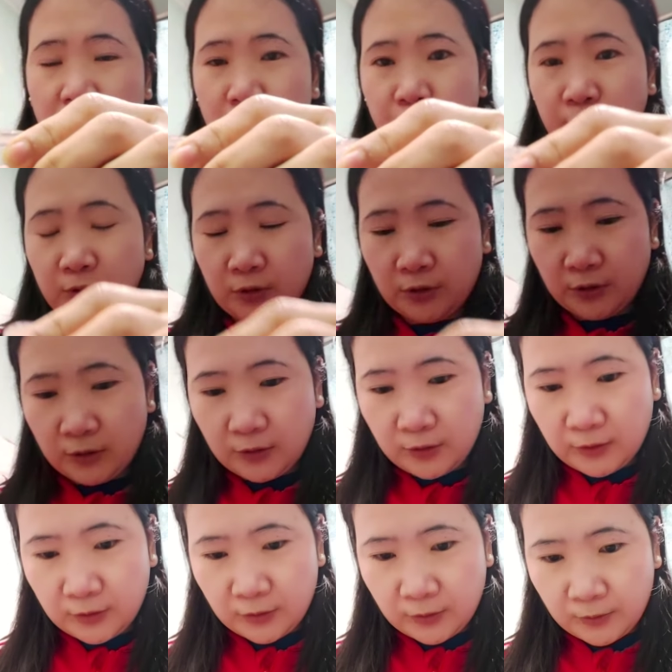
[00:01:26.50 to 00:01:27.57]
Oops.
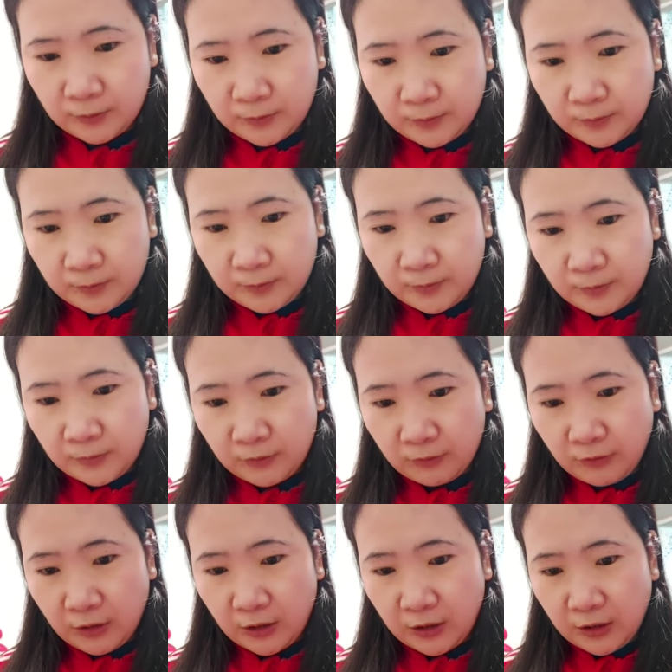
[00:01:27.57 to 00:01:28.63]

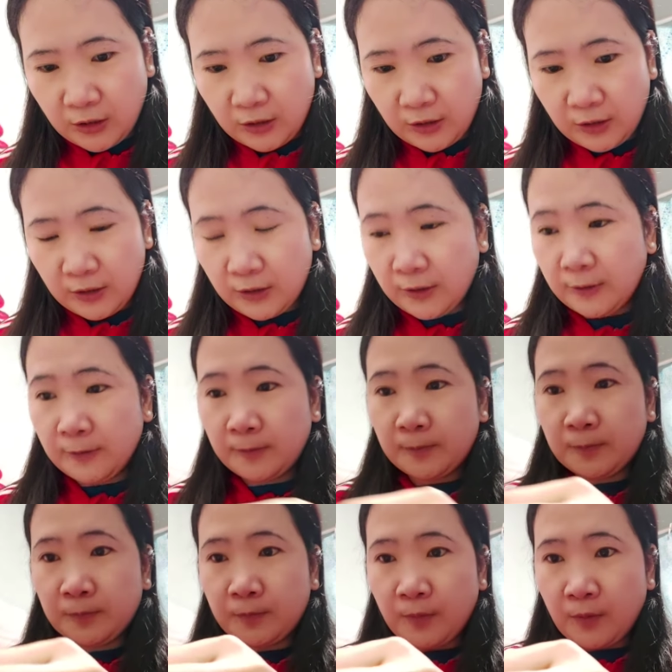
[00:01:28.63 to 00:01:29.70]
One.
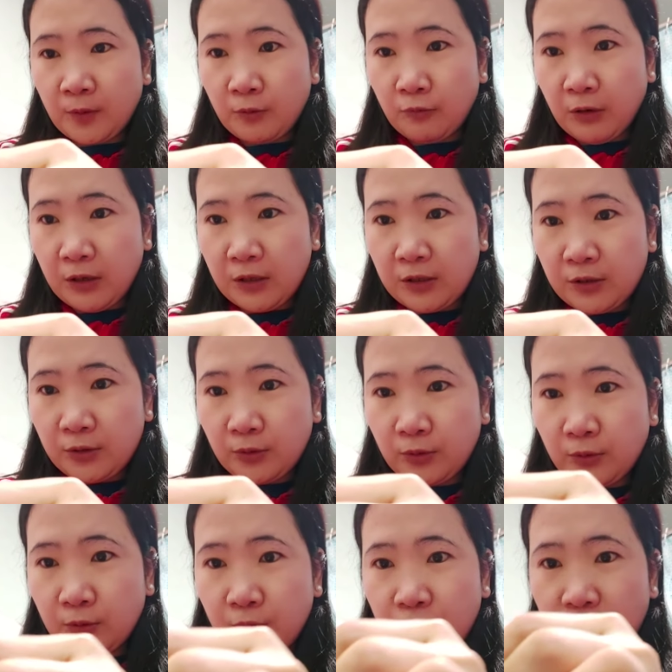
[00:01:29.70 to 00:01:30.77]
1 is to
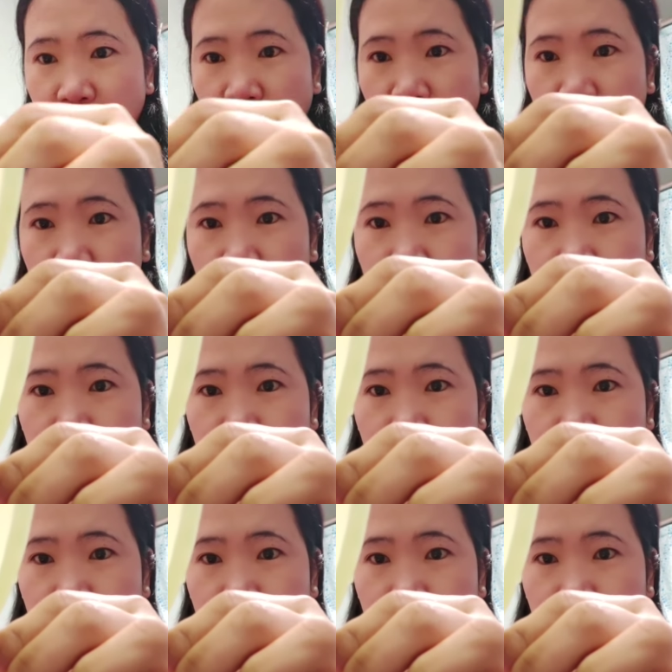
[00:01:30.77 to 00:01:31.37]
2 siya.